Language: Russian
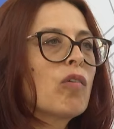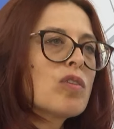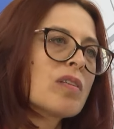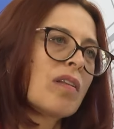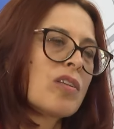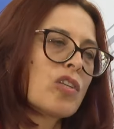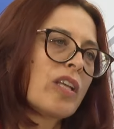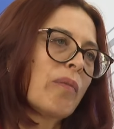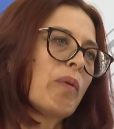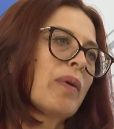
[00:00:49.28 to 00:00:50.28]
Второе
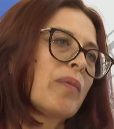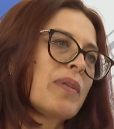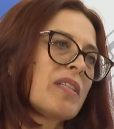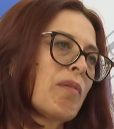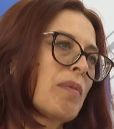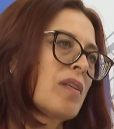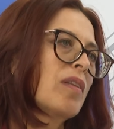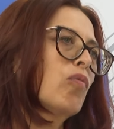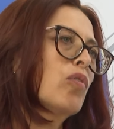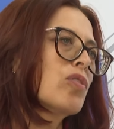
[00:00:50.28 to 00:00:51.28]
соглашение мы подписываем о
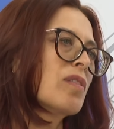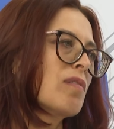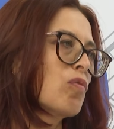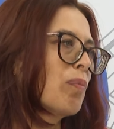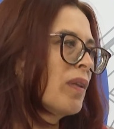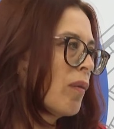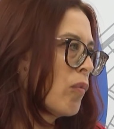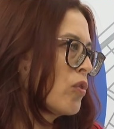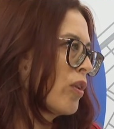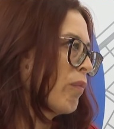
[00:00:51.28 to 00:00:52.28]
сотрудничестве с
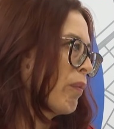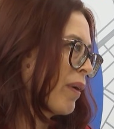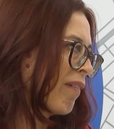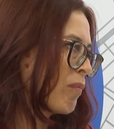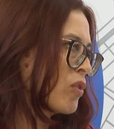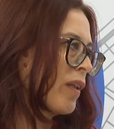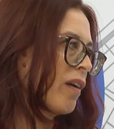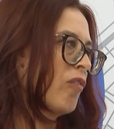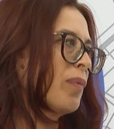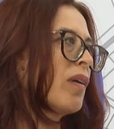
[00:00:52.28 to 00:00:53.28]
уполномоченным по правам
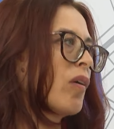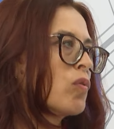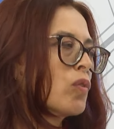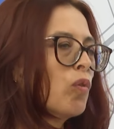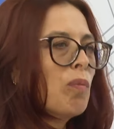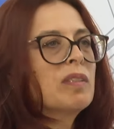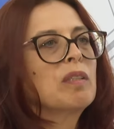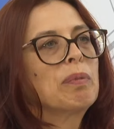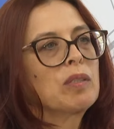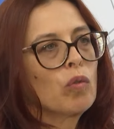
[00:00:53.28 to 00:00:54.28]
человека в Белгородской
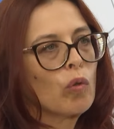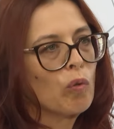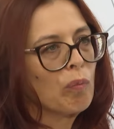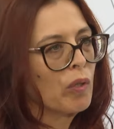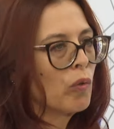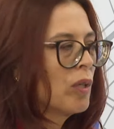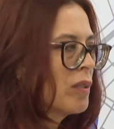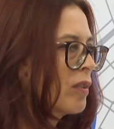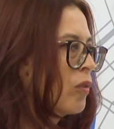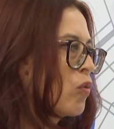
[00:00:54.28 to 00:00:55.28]
области, поскольку мы
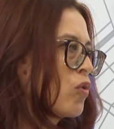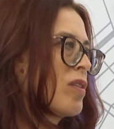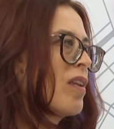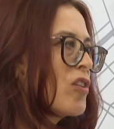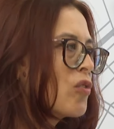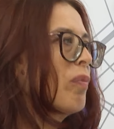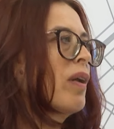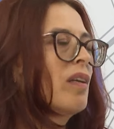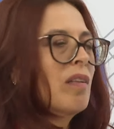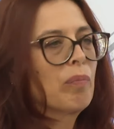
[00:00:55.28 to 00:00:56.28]
юристы тоже с нашим
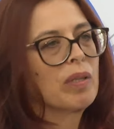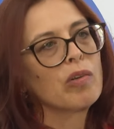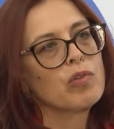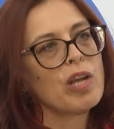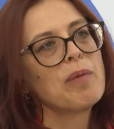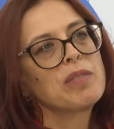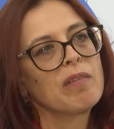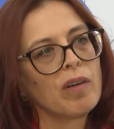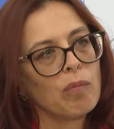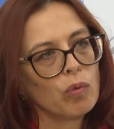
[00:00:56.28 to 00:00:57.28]
проектом
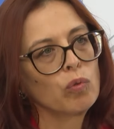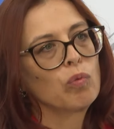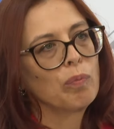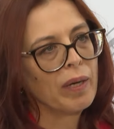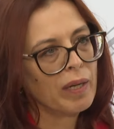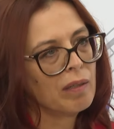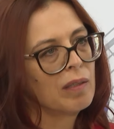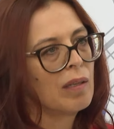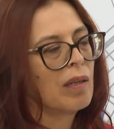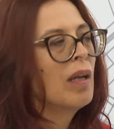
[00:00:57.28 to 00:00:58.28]
подключаемся в работу
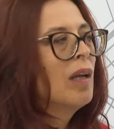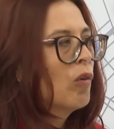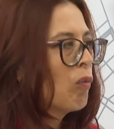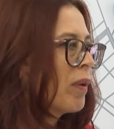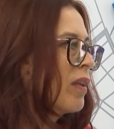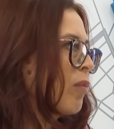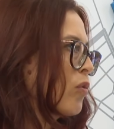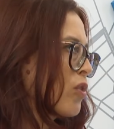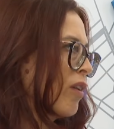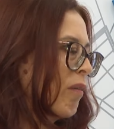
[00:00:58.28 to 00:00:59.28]
проекта
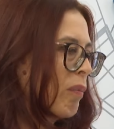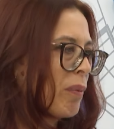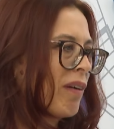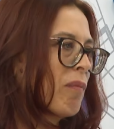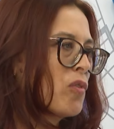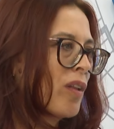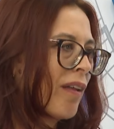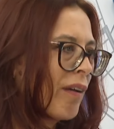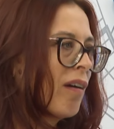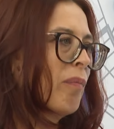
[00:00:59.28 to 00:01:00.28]
уполномоченного по правам
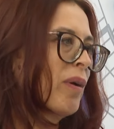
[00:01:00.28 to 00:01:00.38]
человека,